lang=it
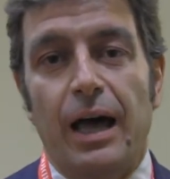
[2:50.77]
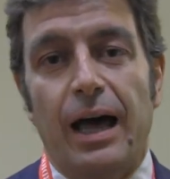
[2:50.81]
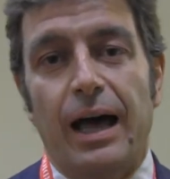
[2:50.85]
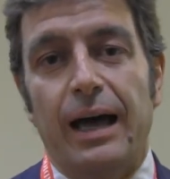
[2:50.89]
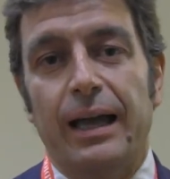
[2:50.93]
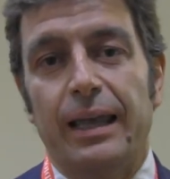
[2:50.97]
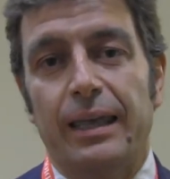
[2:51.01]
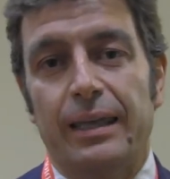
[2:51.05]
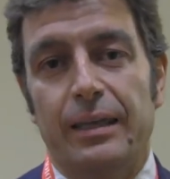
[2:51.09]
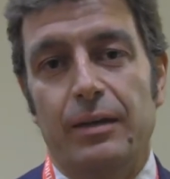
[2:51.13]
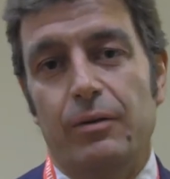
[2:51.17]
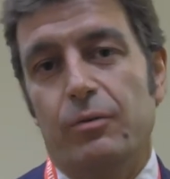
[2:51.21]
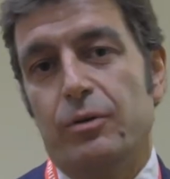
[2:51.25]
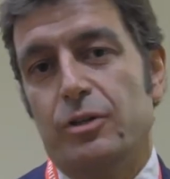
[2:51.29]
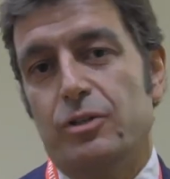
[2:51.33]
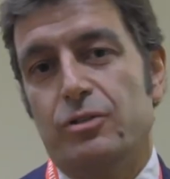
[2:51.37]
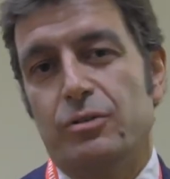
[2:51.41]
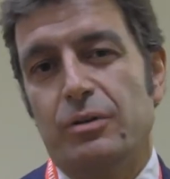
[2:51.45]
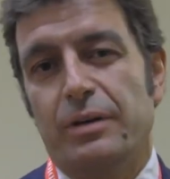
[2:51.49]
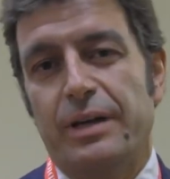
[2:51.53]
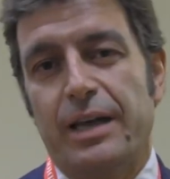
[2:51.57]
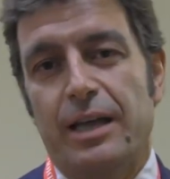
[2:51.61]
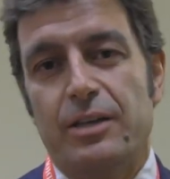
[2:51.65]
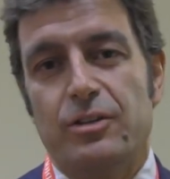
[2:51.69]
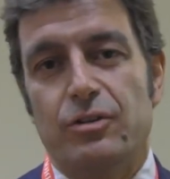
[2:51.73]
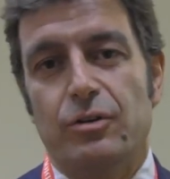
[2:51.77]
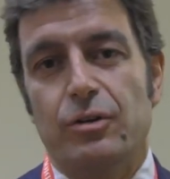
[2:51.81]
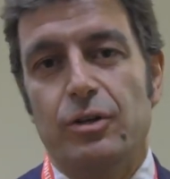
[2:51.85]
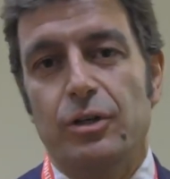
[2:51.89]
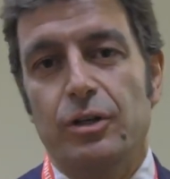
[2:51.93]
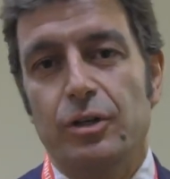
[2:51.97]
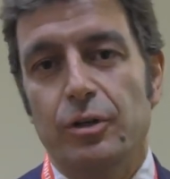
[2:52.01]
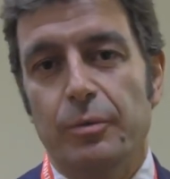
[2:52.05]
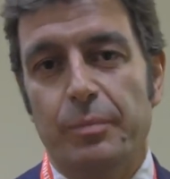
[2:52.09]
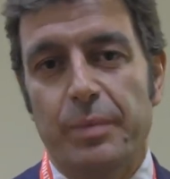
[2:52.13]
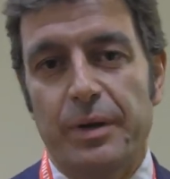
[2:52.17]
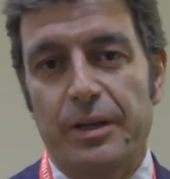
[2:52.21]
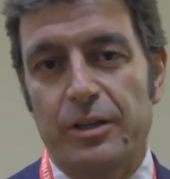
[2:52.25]
Anche in questo caso
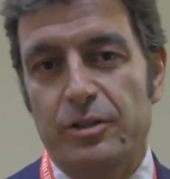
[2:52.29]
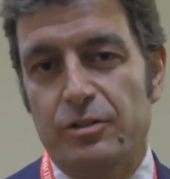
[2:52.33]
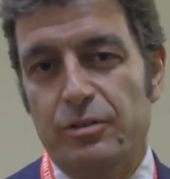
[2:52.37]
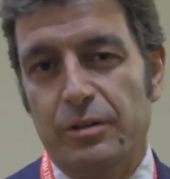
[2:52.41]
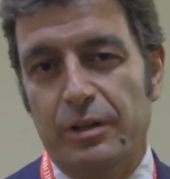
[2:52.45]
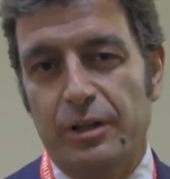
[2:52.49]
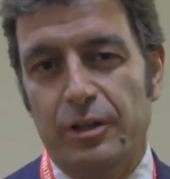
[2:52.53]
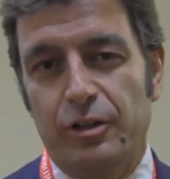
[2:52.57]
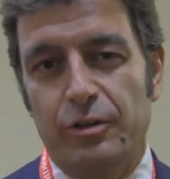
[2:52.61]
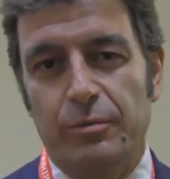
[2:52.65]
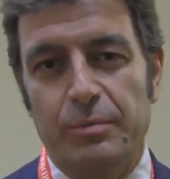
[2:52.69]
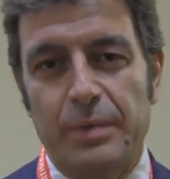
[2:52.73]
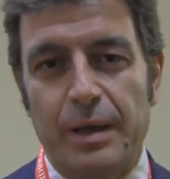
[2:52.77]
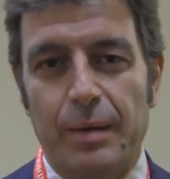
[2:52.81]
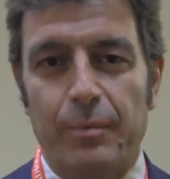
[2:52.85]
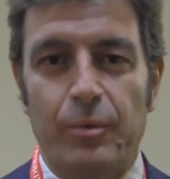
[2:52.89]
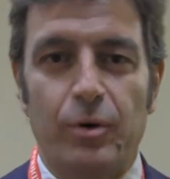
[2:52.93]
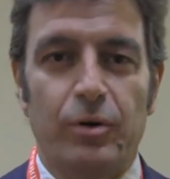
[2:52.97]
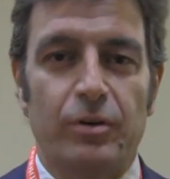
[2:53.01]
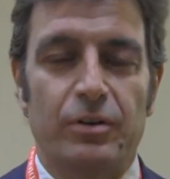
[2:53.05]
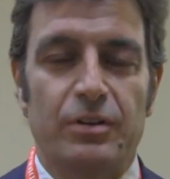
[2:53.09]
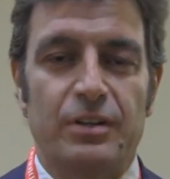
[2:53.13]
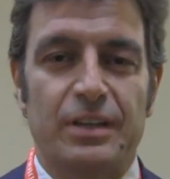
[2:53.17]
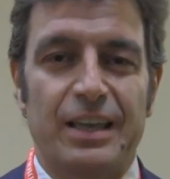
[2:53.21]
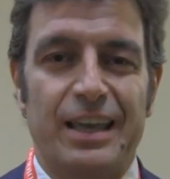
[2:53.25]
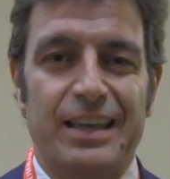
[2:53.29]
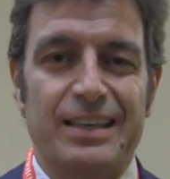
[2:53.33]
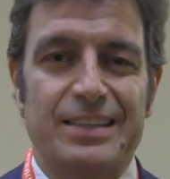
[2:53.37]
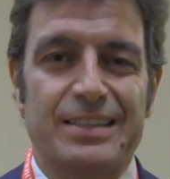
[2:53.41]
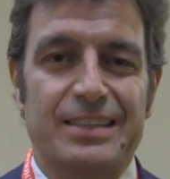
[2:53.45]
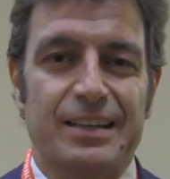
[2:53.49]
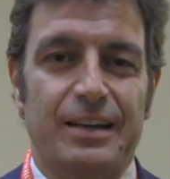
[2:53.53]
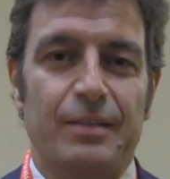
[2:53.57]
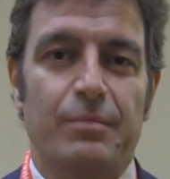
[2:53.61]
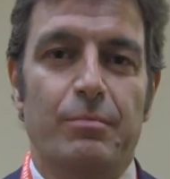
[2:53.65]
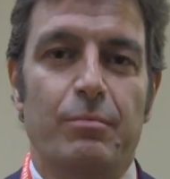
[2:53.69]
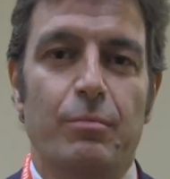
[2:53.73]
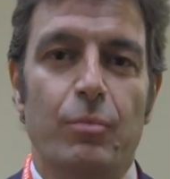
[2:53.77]
io penso che dobbiamo
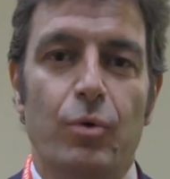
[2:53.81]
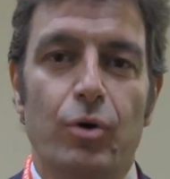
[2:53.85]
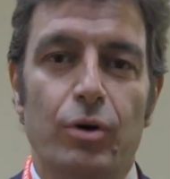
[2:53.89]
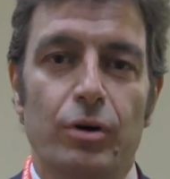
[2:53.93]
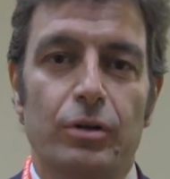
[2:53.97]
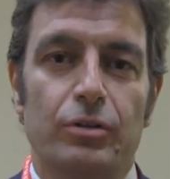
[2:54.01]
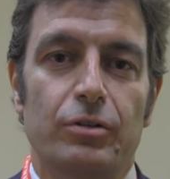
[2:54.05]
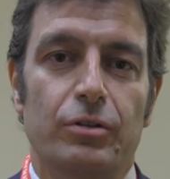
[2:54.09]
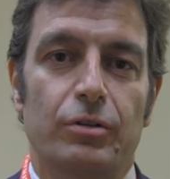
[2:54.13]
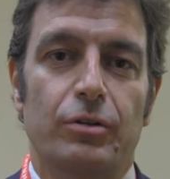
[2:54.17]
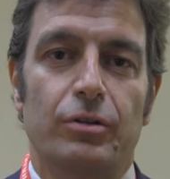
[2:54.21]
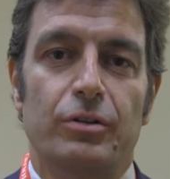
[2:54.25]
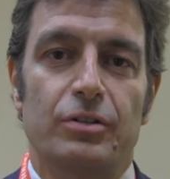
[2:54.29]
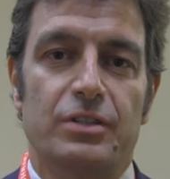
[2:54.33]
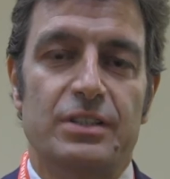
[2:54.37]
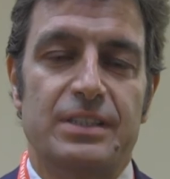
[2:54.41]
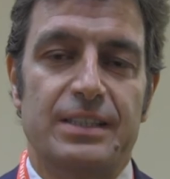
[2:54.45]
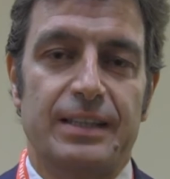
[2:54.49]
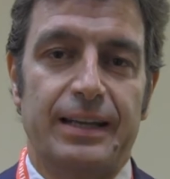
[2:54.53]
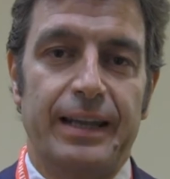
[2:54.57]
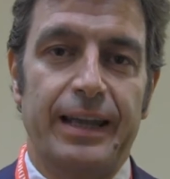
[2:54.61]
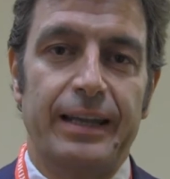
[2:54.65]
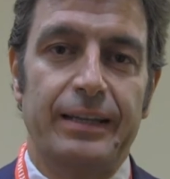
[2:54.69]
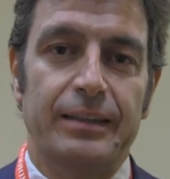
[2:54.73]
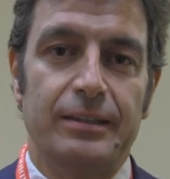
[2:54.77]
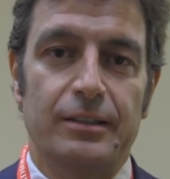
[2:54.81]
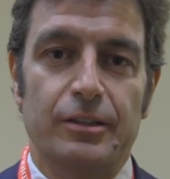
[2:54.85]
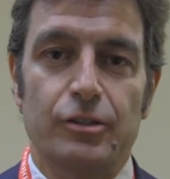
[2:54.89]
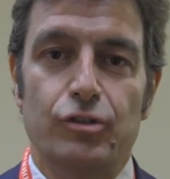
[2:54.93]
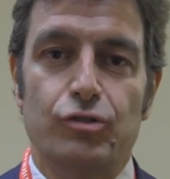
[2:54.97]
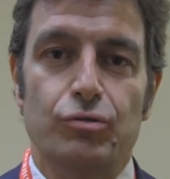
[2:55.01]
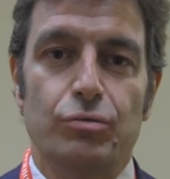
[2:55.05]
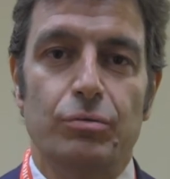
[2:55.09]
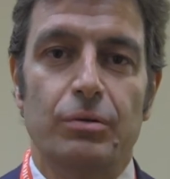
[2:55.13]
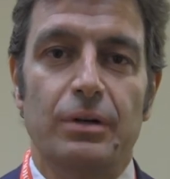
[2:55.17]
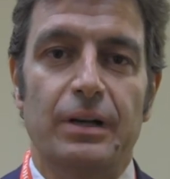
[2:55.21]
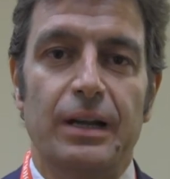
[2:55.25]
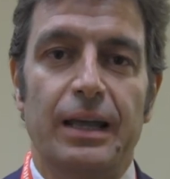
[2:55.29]
essere molto stretti
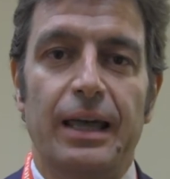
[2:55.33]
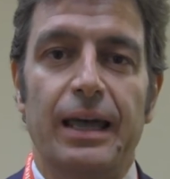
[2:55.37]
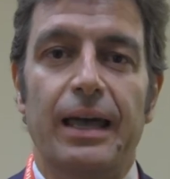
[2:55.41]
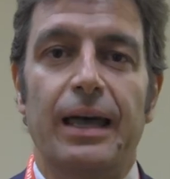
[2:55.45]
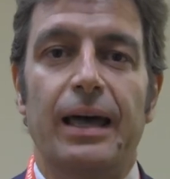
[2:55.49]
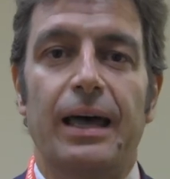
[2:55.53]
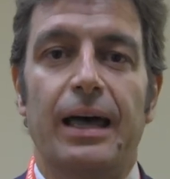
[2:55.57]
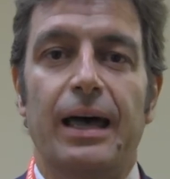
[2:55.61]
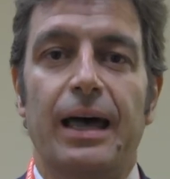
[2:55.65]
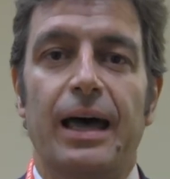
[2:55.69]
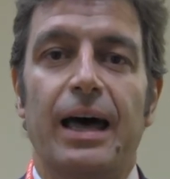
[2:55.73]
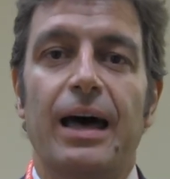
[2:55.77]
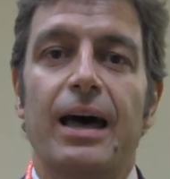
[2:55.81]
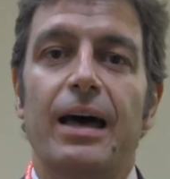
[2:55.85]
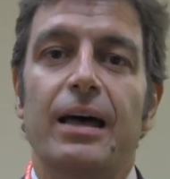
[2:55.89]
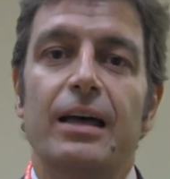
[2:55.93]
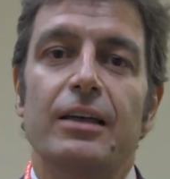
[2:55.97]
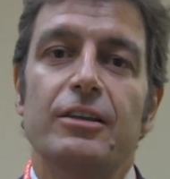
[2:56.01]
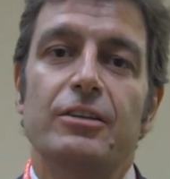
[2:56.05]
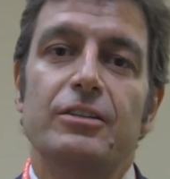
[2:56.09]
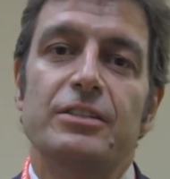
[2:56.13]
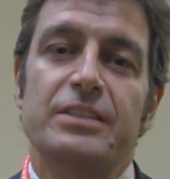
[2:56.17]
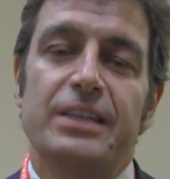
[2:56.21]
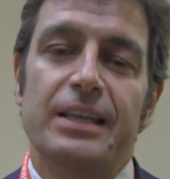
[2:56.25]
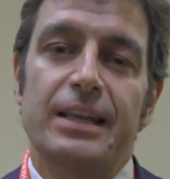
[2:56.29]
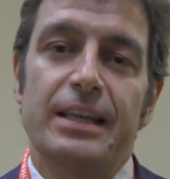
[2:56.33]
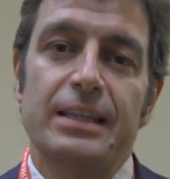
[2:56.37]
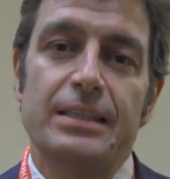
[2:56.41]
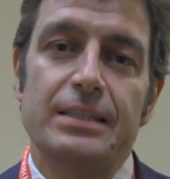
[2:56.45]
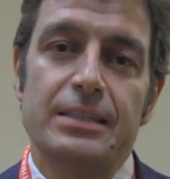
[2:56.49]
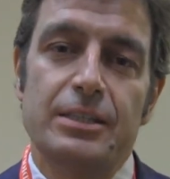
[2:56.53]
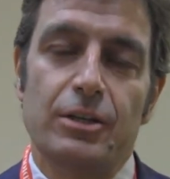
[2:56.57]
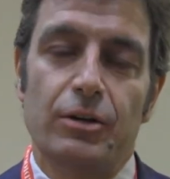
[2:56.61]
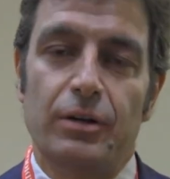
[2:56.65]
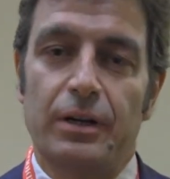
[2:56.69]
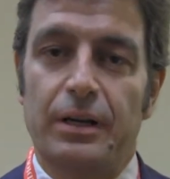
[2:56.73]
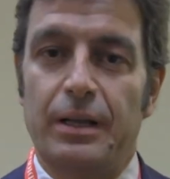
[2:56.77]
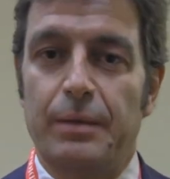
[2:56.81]
sulla eh,
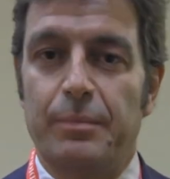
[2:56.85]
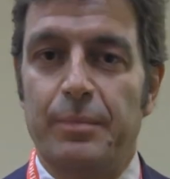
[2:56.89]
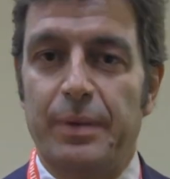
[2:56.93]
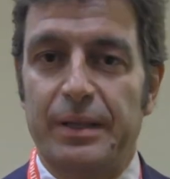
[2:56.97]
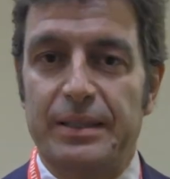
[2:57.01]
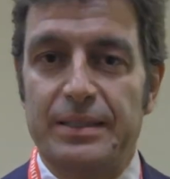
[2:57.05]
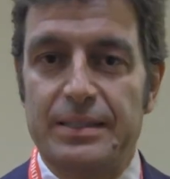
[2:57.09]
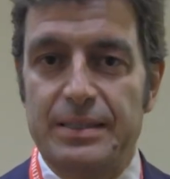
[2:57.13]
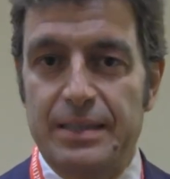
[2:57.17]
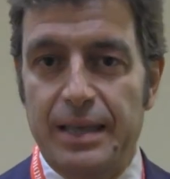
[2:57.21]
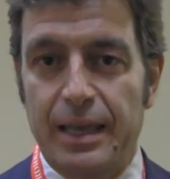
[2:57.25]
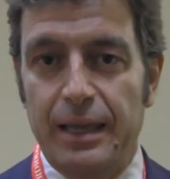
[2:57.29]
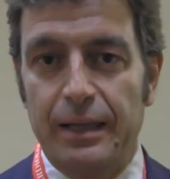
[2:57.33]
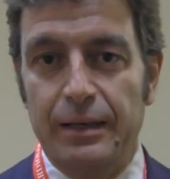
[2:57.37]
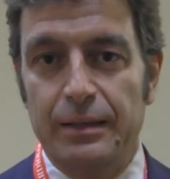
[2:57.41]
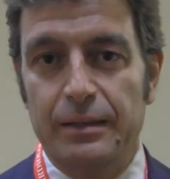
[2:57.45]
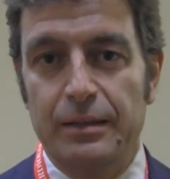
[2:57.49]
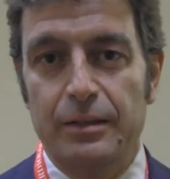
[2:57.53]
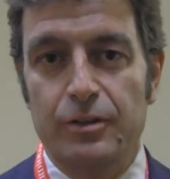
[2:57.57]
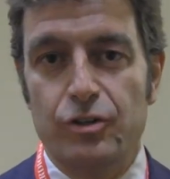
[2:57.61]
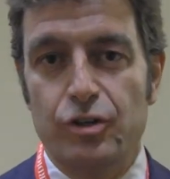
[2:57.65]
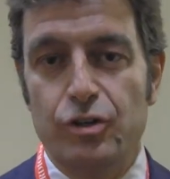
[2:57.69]
selezione dei pazienti.